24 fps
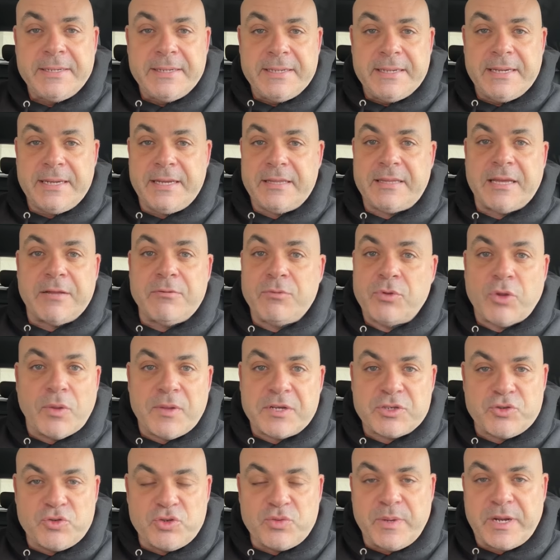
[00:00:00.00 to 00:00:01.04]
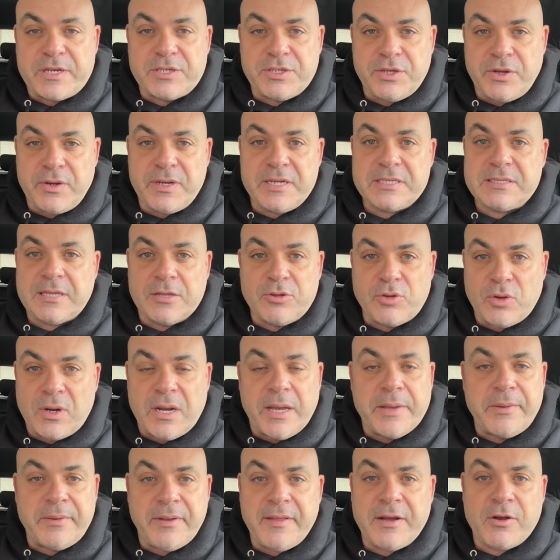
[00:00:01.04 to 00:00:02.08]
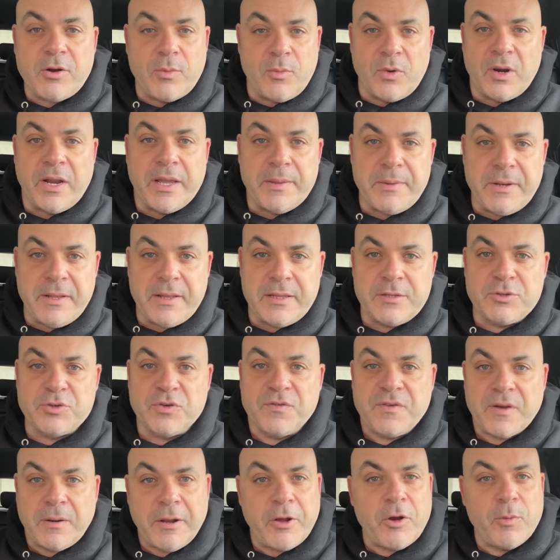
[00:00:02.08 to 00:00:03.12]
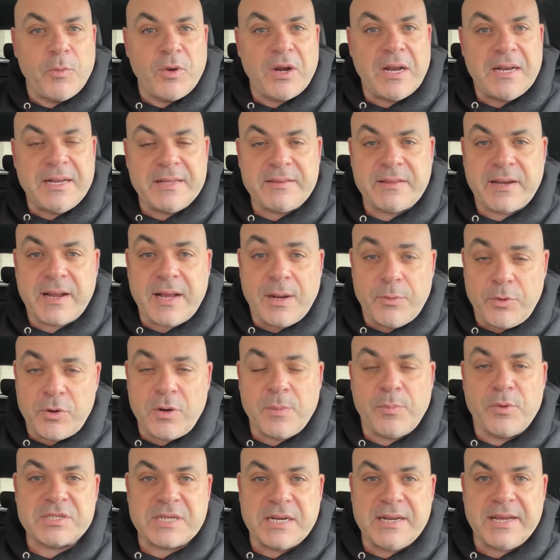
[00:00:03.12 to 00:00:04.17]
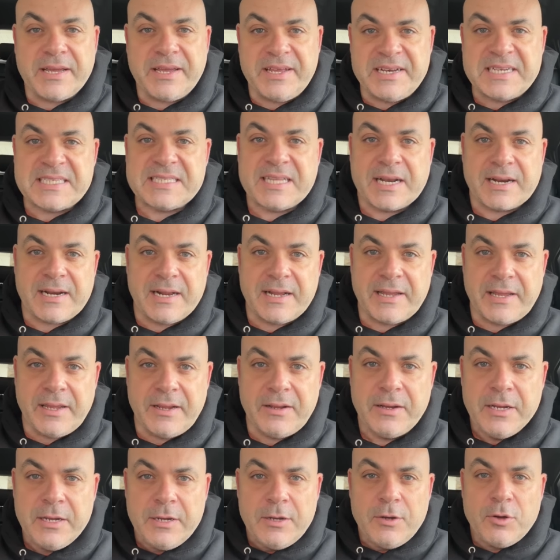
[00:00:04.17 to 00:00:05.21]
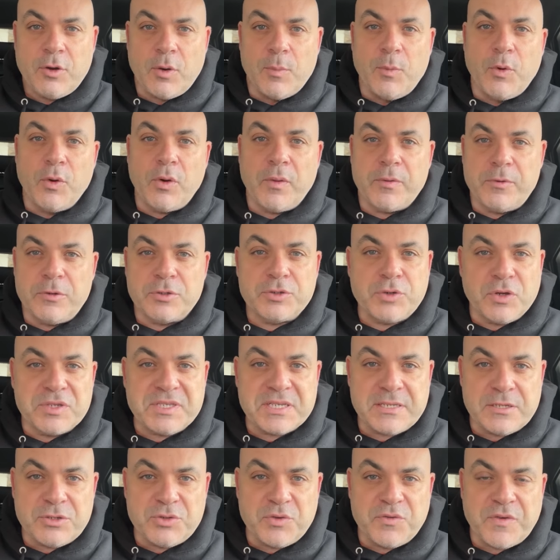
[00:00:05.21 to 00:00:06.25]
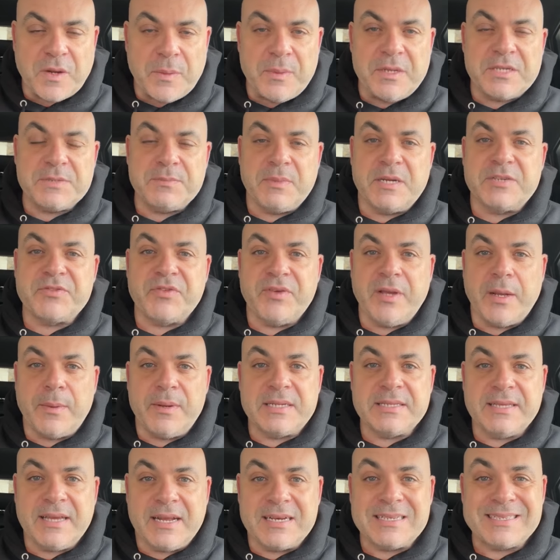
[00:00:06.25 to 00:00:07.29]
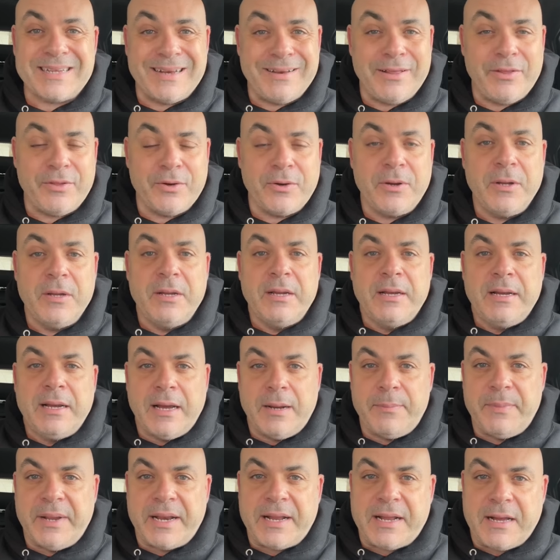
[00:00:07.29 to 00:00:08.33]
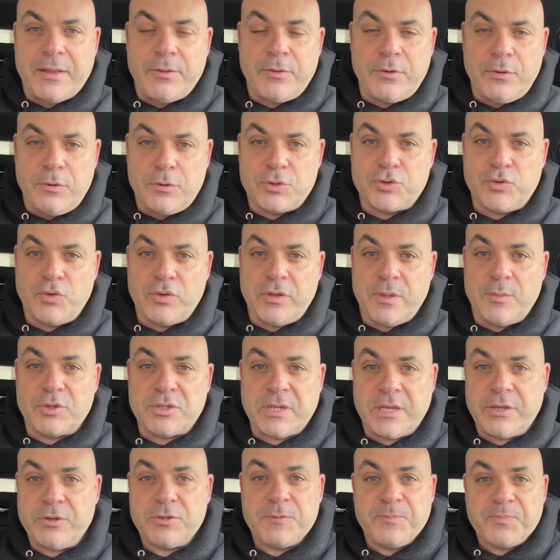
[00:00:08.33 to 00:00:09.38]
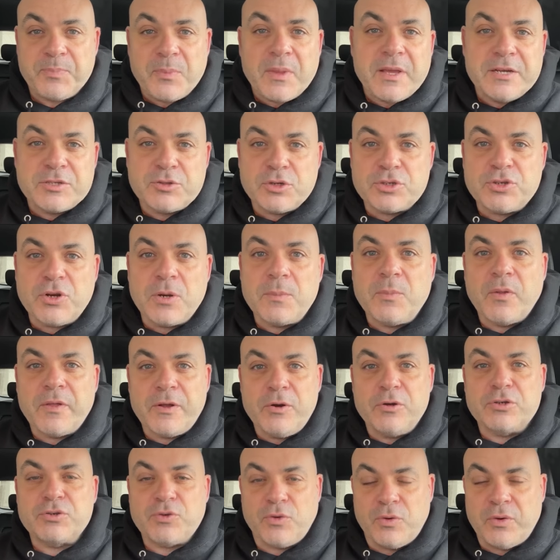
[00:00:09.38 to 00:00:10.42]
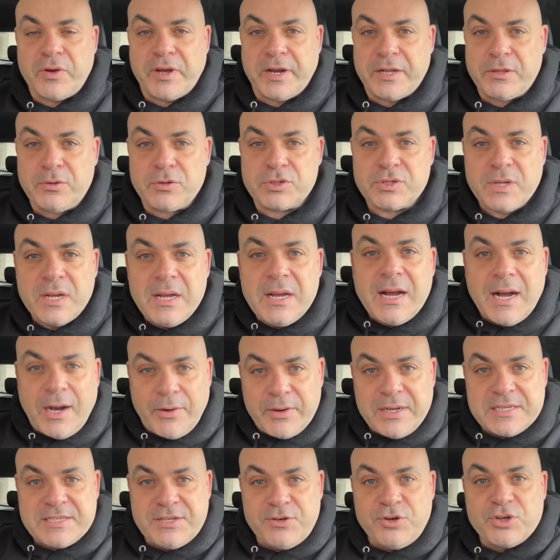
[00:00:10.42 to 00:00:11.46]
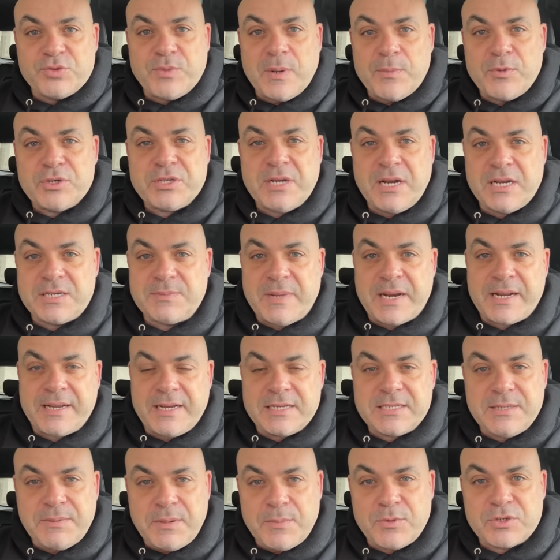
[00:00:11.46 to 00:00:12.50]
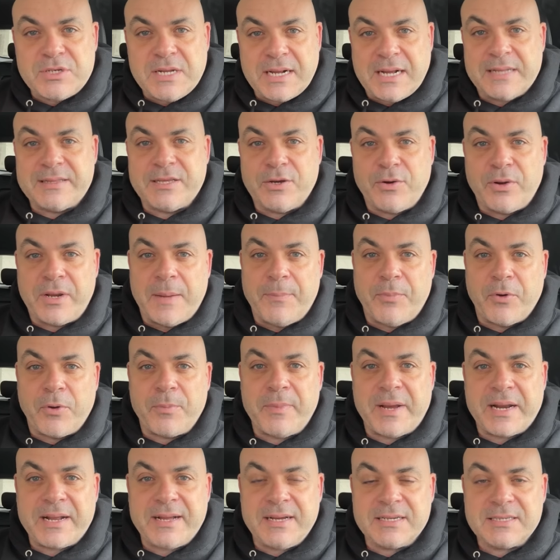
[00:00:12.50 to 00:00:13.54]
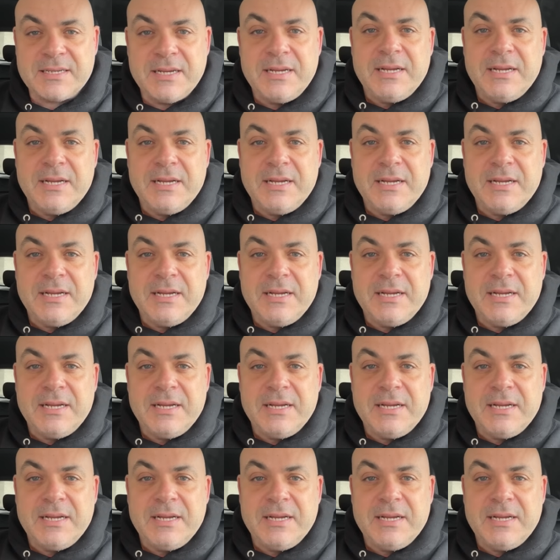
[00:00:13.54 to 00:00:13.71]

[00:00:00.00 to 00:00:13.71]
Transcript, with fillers: eh, en todas sus versiones, tanto la híbrida como la híbrida enchufable, como la eléctrica. Bueno, pues sale aquí en este ranking como uno de los coches enchufables más fiables que han salido al mercado en los últimos años. Estos son modelos concretos. Ahora Ahora, si nos vamos a las marcas y vemos la categoría por marcas,